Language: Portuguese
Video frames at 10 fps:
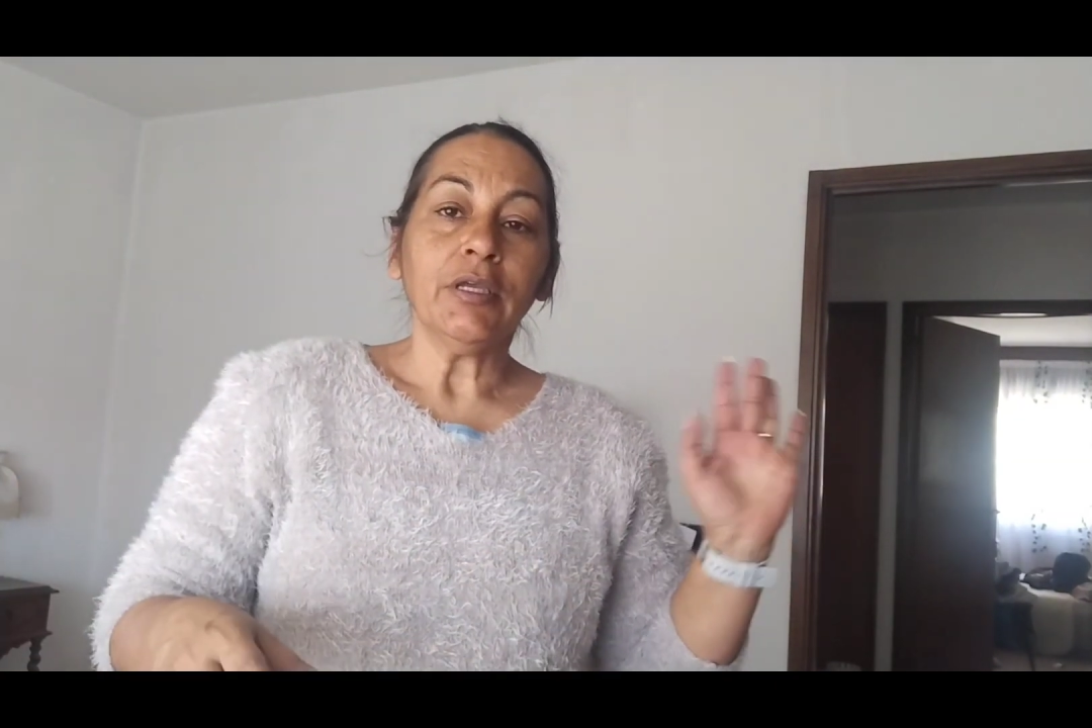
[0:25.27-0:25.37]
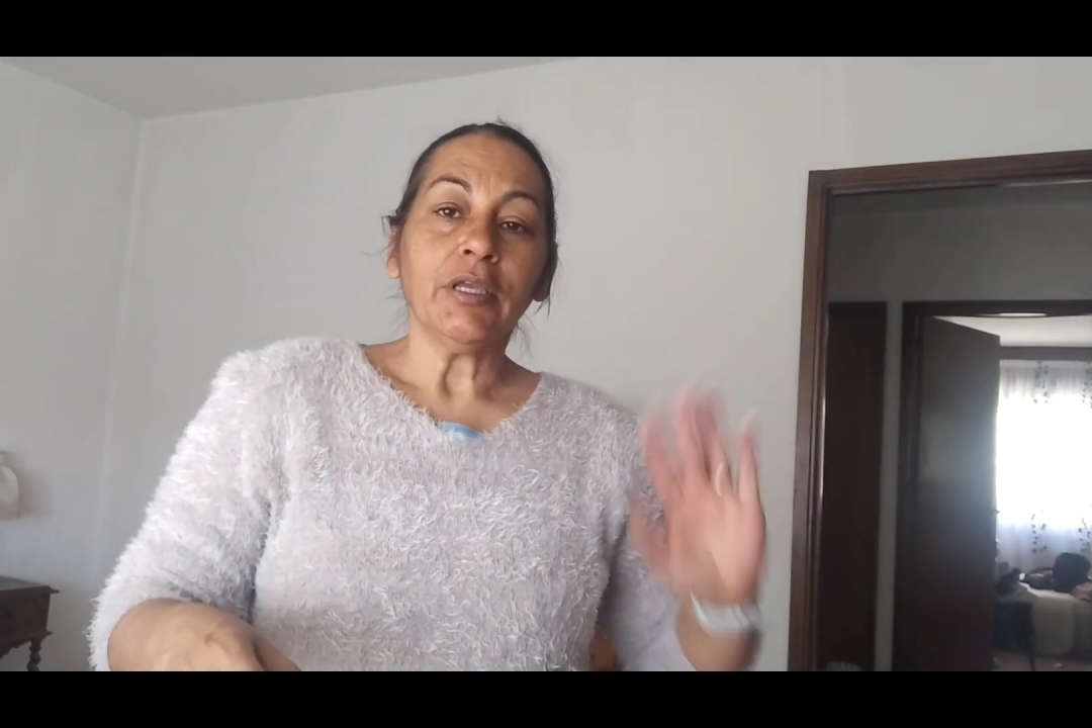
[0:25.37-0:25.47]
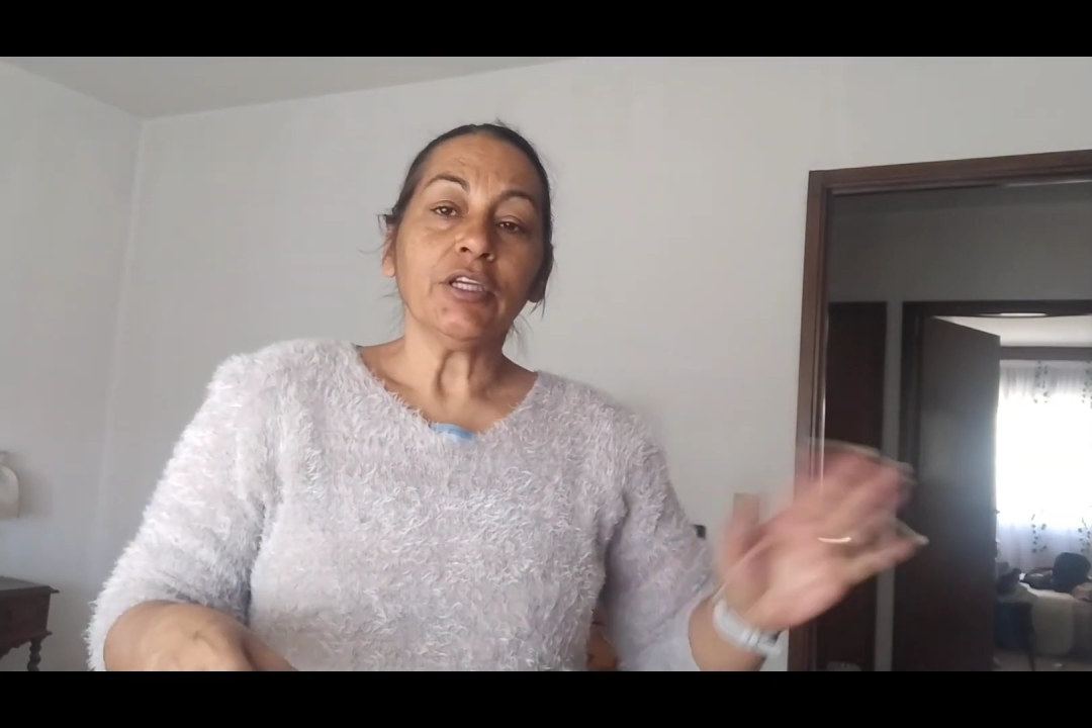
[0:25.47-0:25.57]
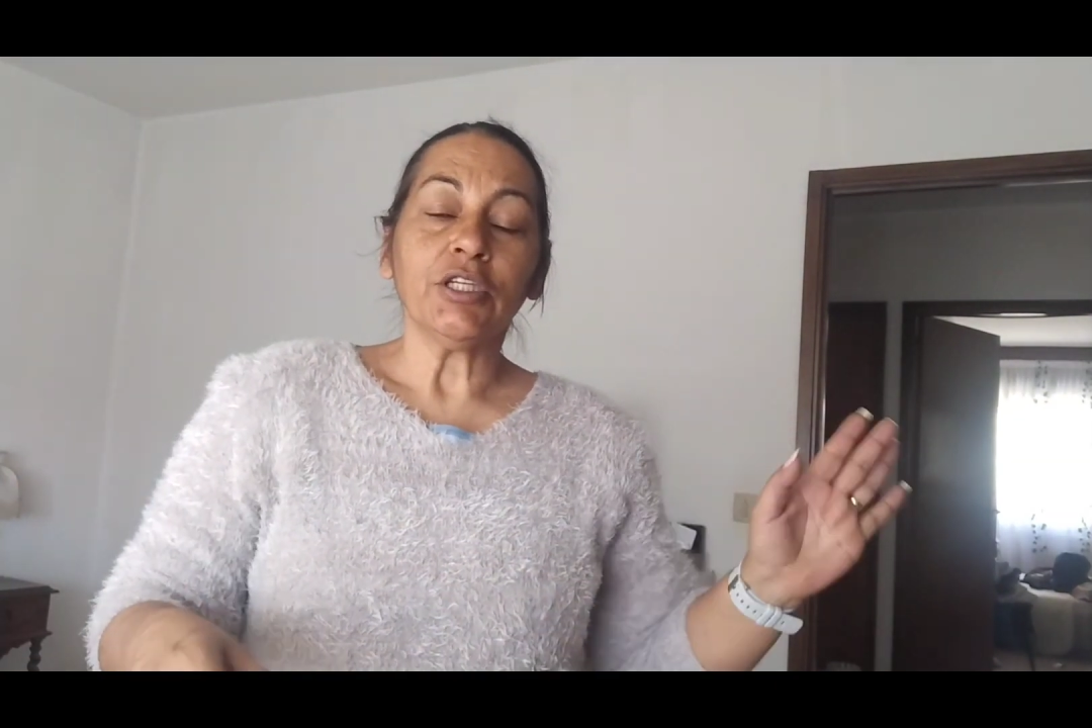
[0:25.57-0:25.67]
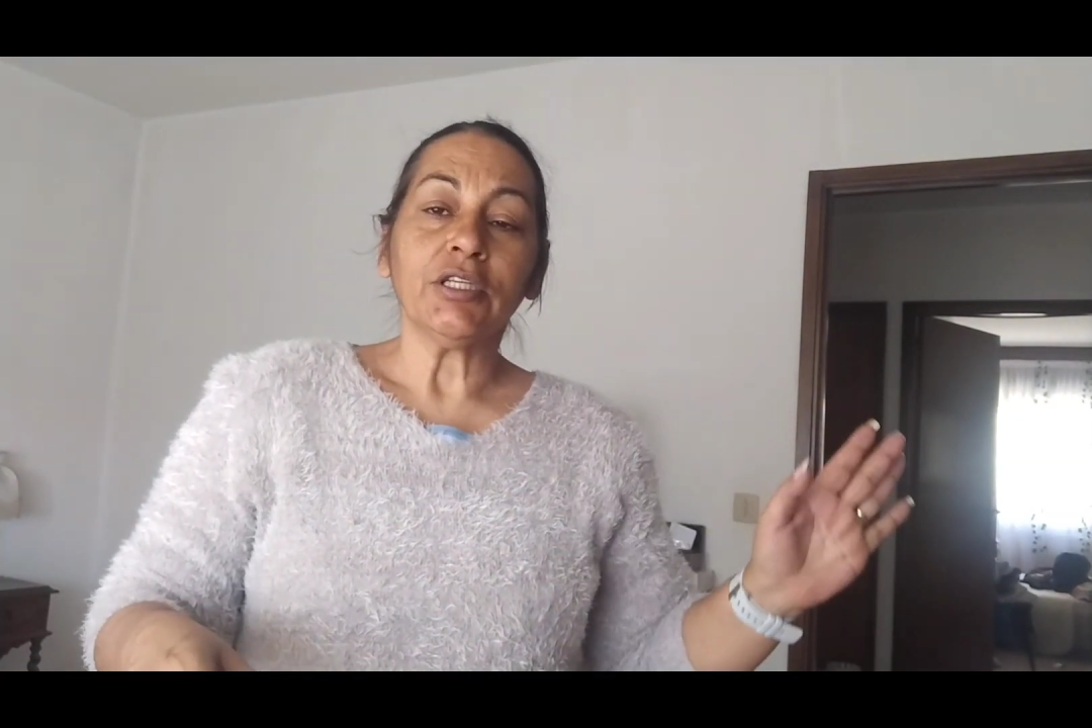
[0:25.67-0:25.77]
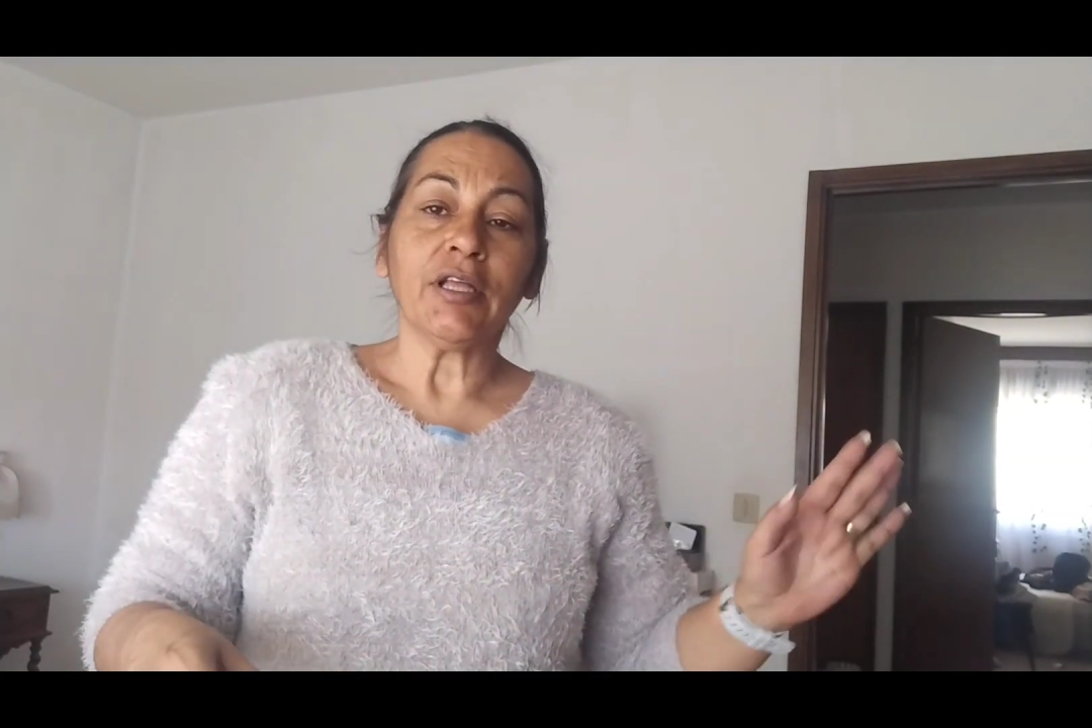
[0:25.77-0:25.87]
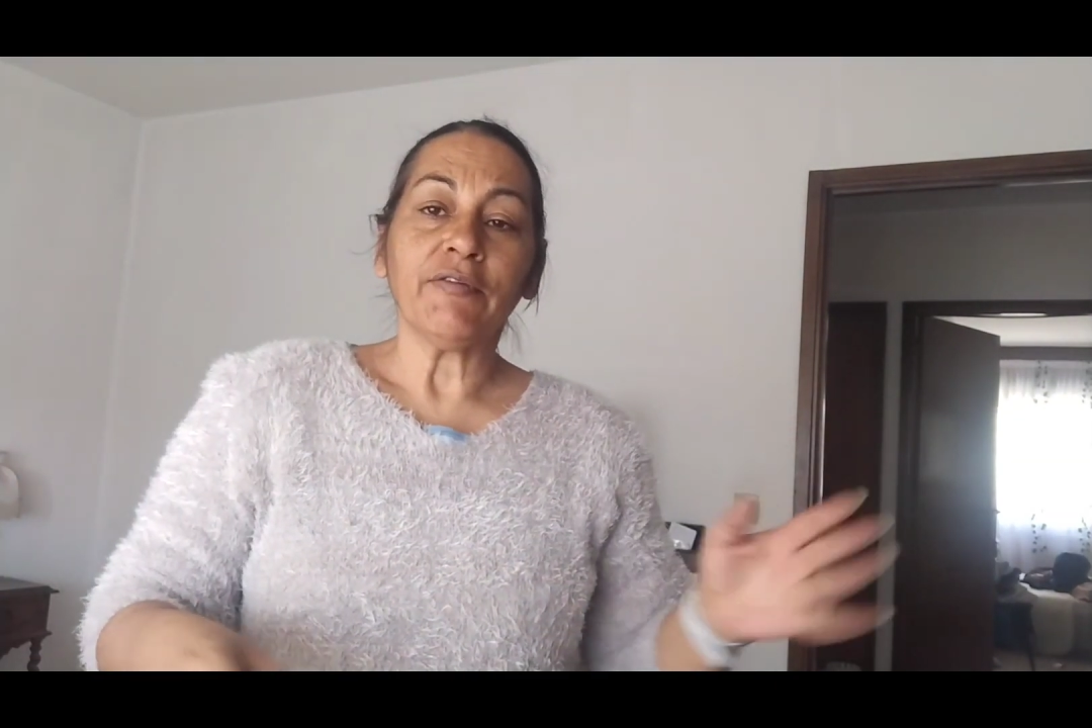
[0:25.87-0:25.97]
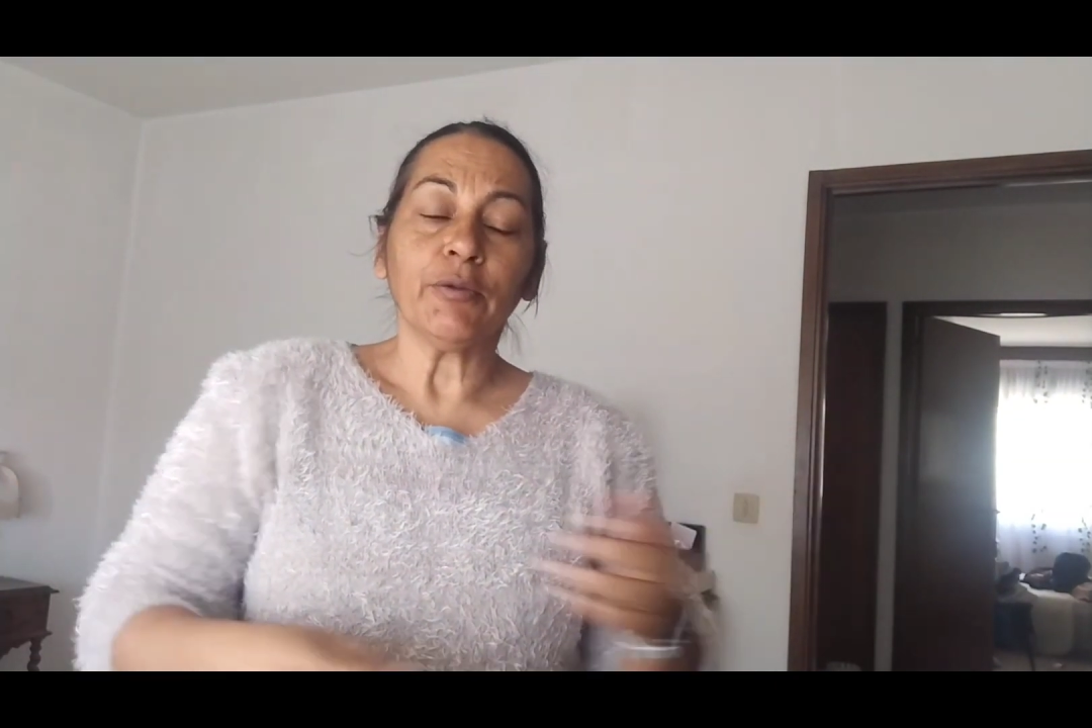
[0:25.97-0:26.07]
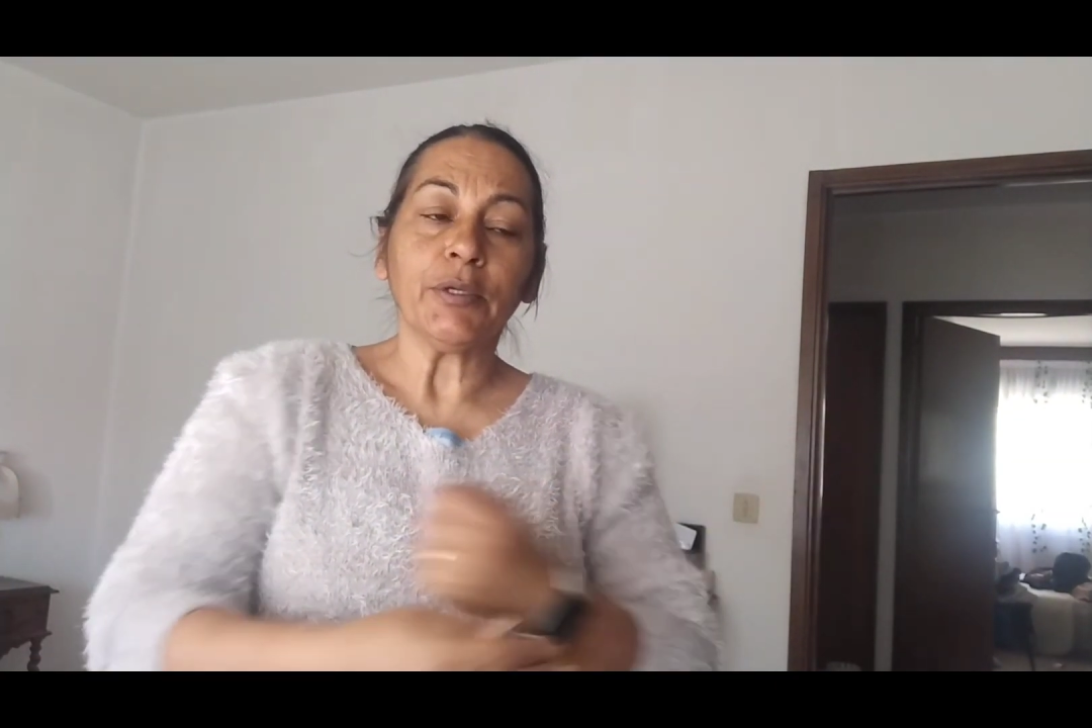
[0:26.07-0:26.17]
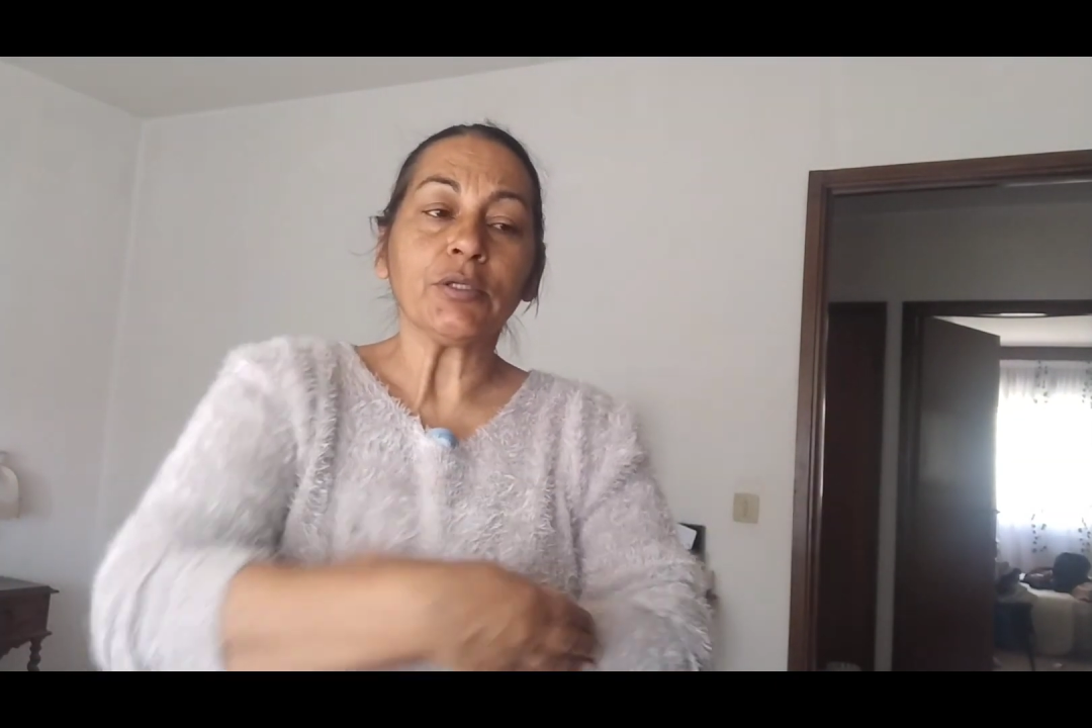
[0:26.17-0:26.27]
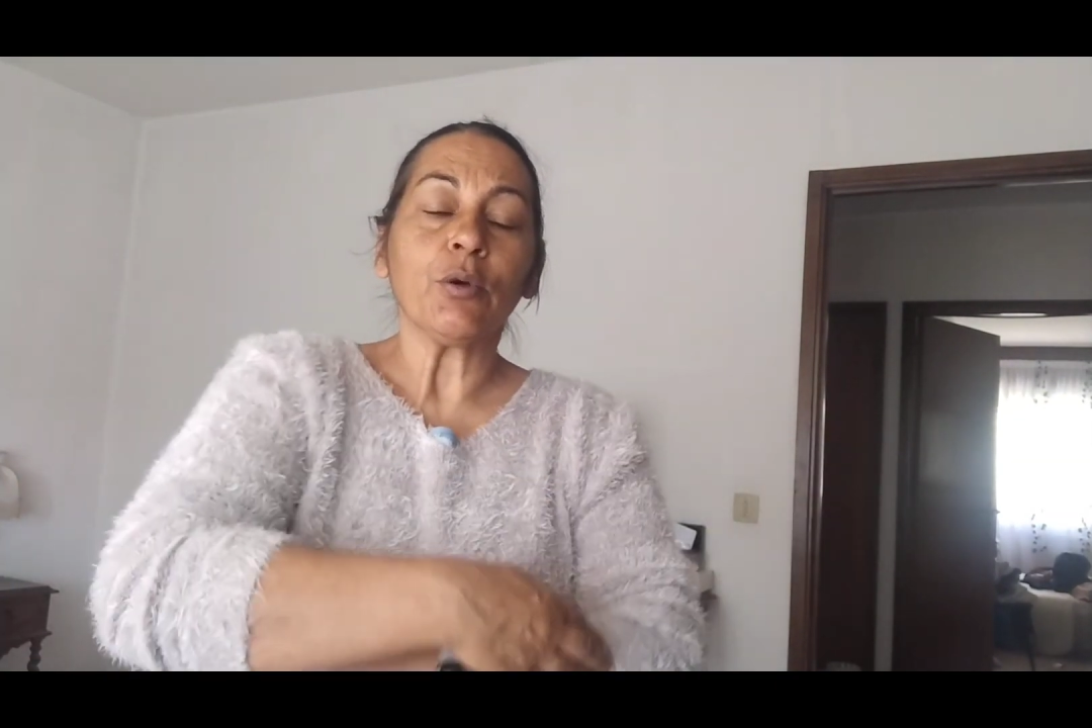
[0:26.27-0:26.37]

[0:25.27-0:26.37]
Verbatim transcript: que a gente tava numas